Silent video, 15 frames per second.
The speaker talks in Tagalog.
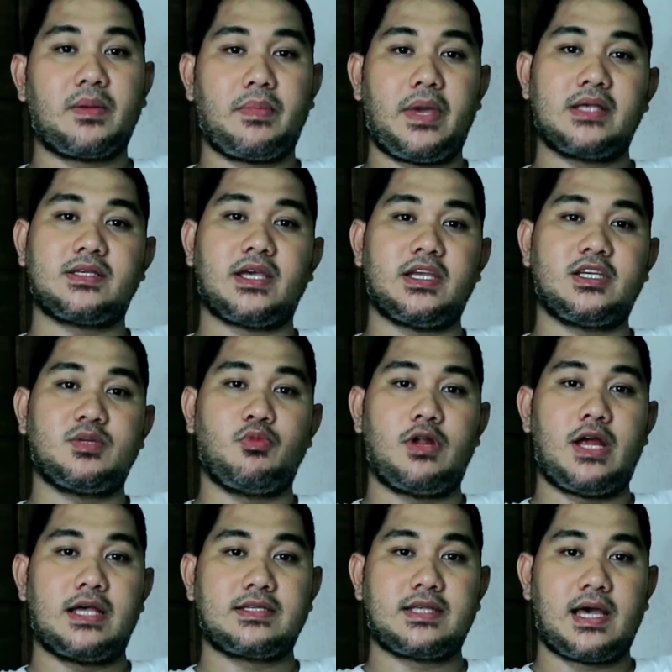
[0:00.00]
ng message
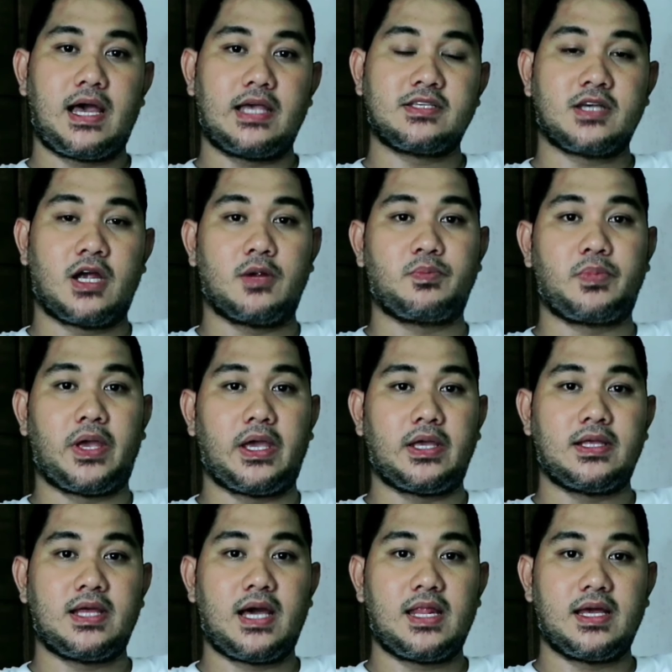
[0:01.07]
mula sa StarPay
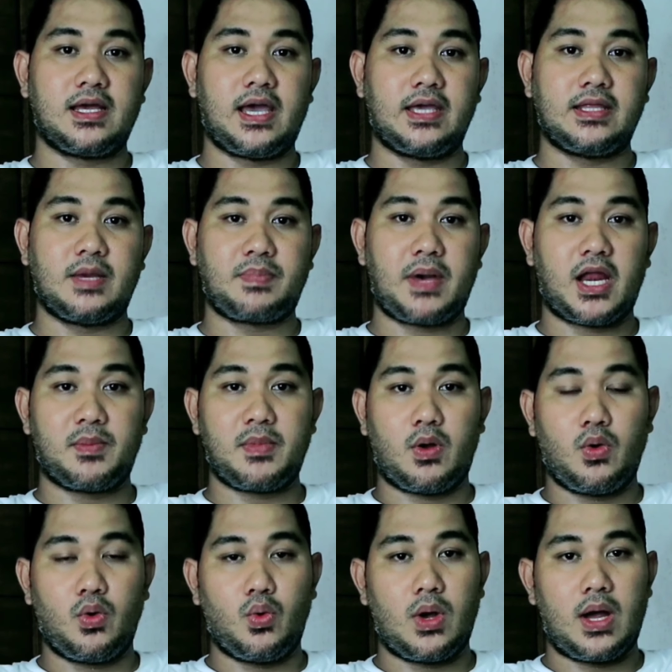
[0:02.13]
na nakalagay na para
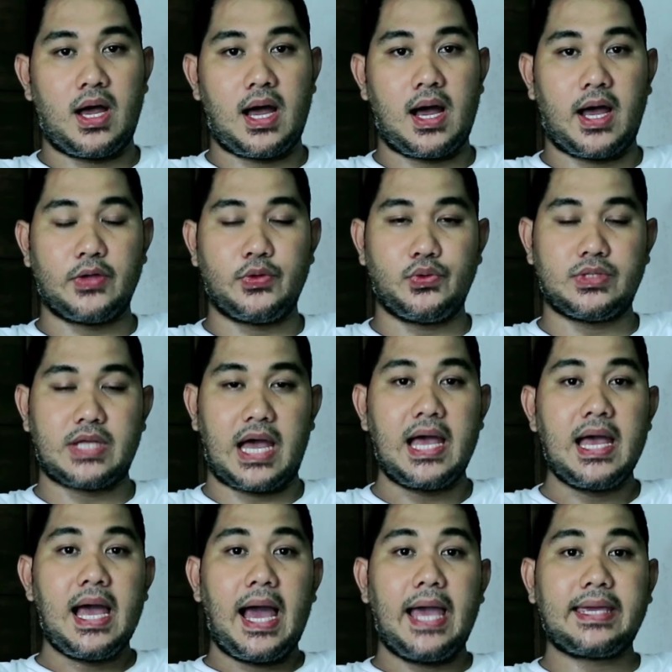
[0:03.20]
makuha ang ayuda,
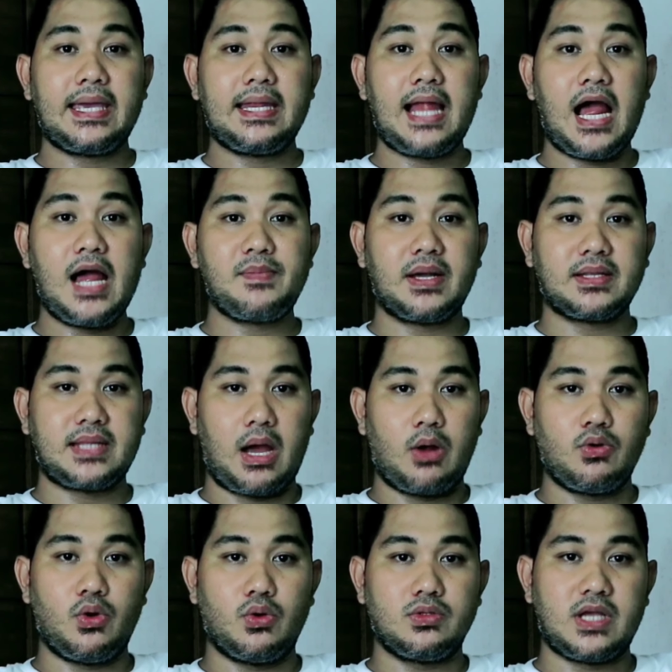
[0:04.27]
ay kailangan
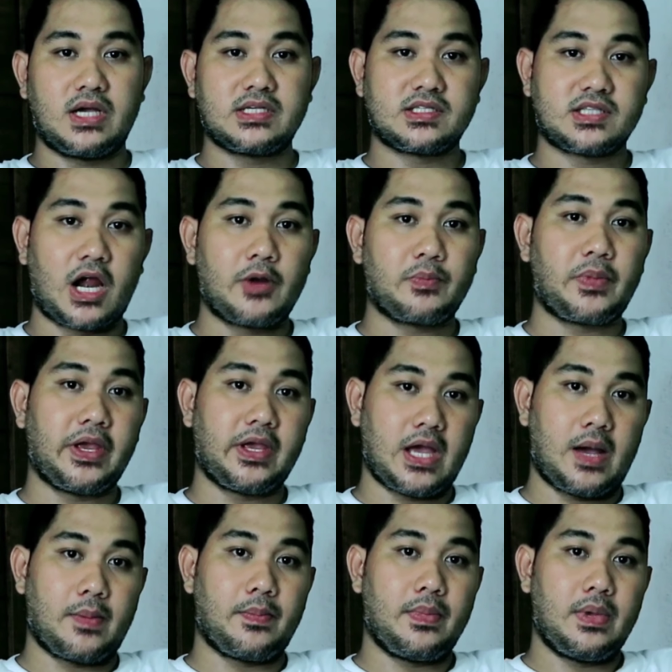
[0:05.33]
mag-download ng StarPay
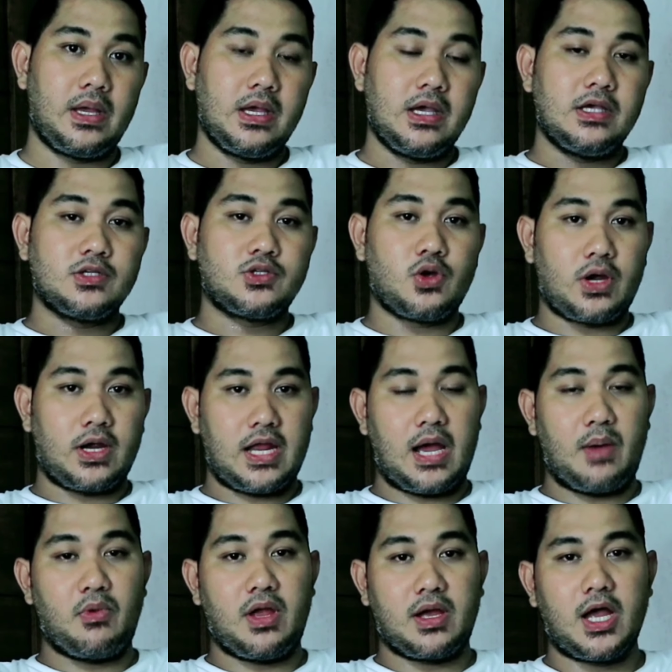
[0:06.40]
app. So,
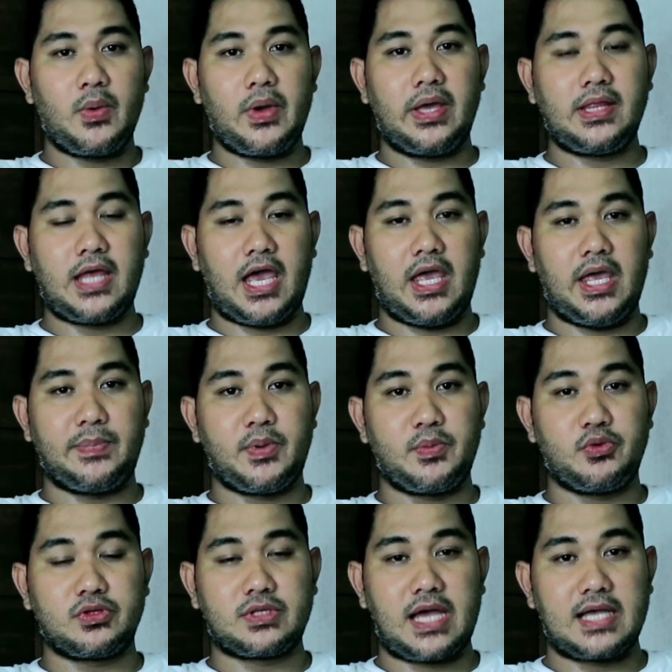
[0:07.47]
kailangan mo lang gawin ay
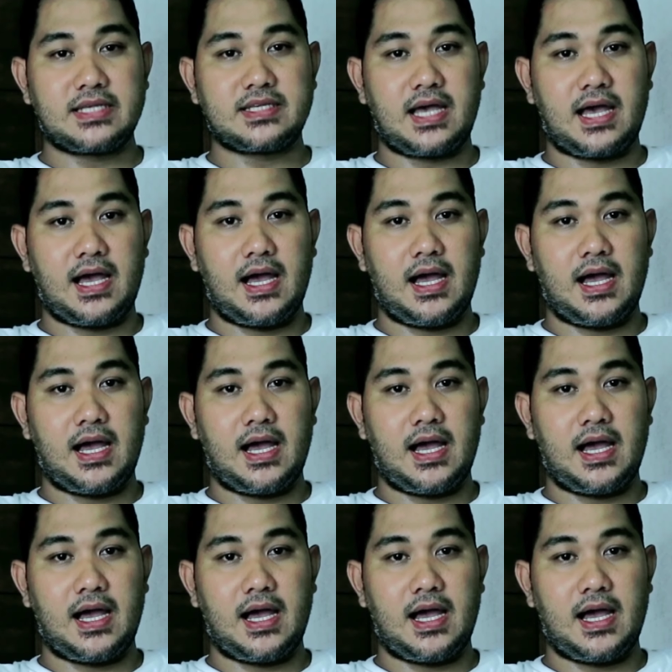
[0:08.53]
pumunta sa